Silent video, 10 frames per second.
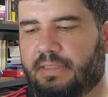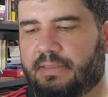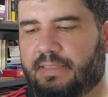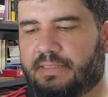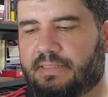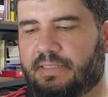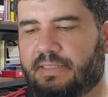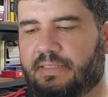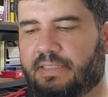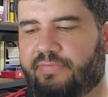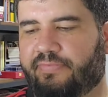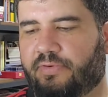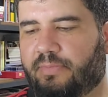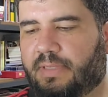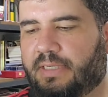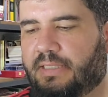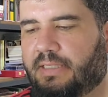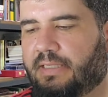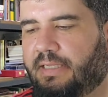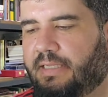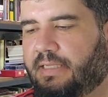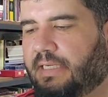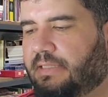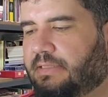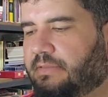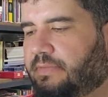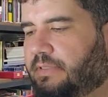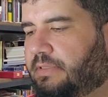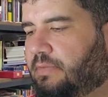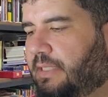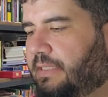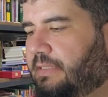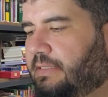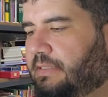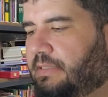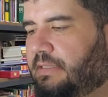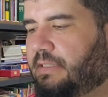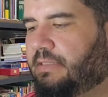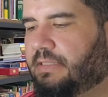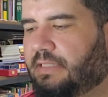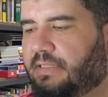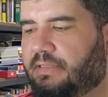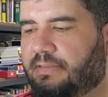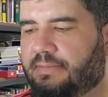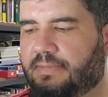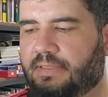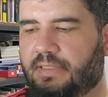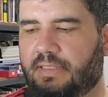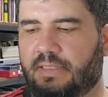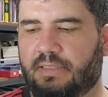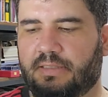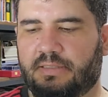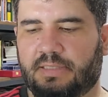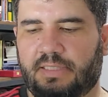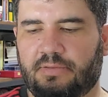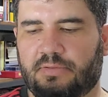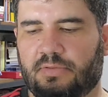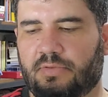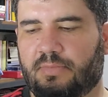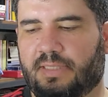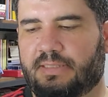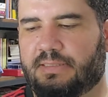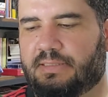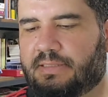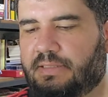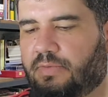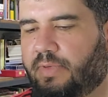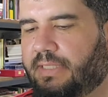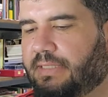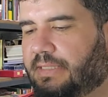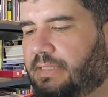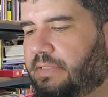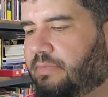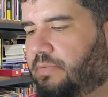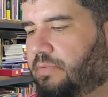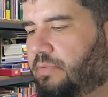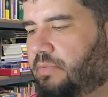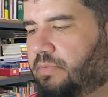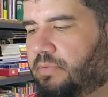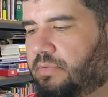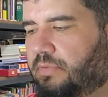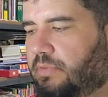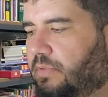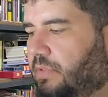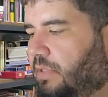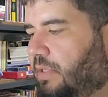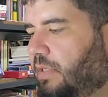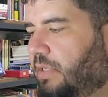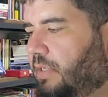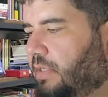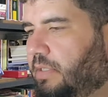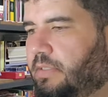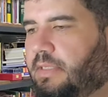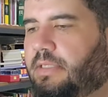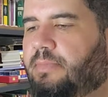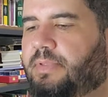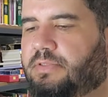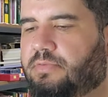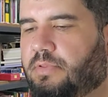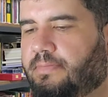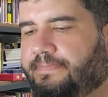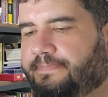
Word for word: Desenha, é formada em artes visuais e design. Já ilustrou mais de 50 livros. Tá aí, pessoal.